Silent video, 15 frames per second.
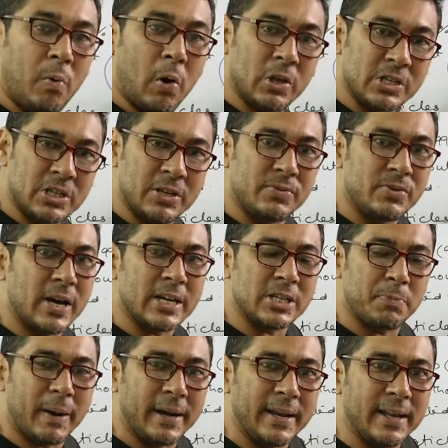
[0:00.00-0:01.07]
पॉजिटिव
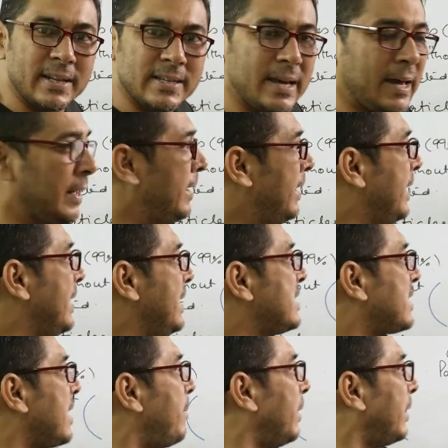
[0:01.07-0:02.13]
चार्ज पार्टिकल्स हैं
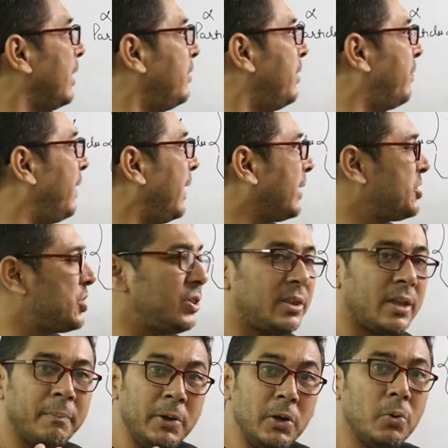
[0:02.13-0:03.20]
इसका मतलब डिफ्लेक्शन
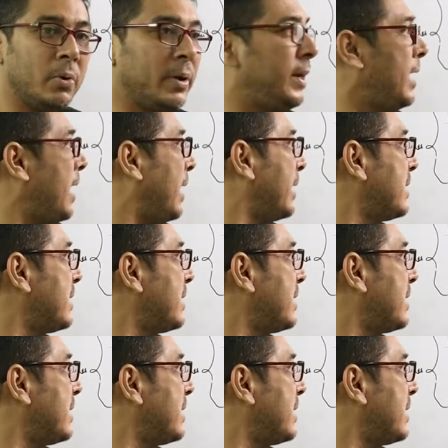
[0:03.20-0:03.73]
तभी होगी